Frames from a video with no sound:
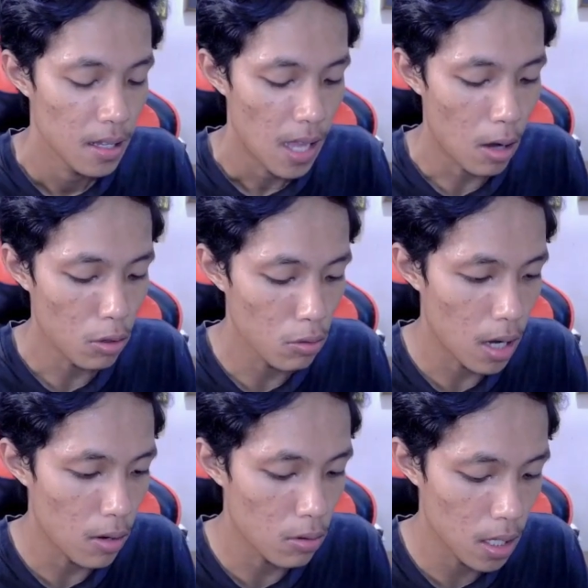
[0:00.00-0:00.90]
Aku suka
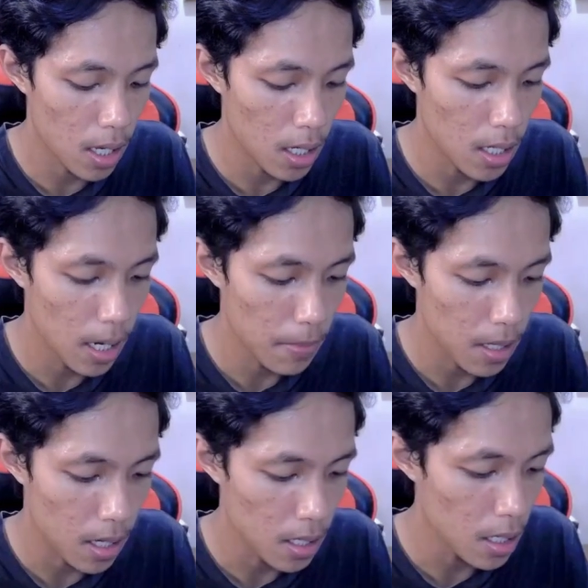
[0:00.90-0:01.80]
ultinya si Jamet,
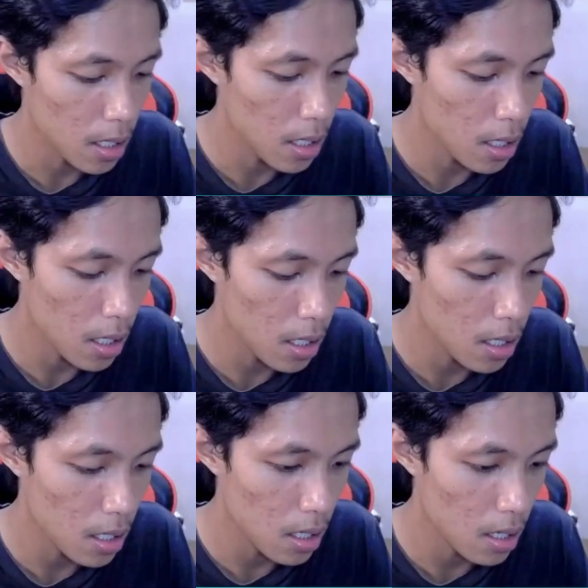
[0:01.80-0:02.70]
guys. Sing sing sing
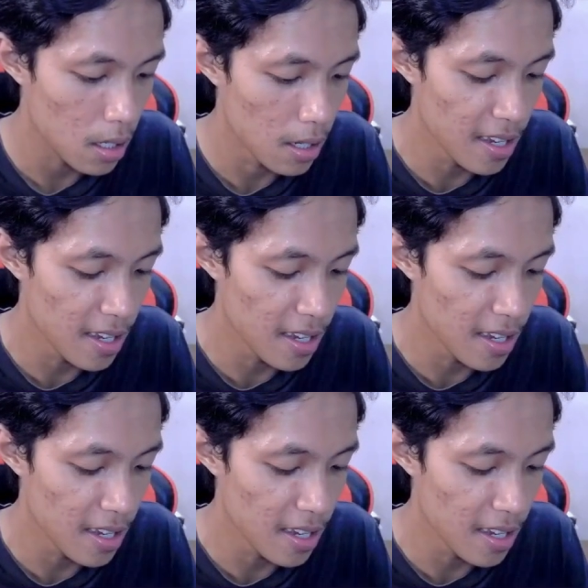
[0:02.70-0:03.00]
sing.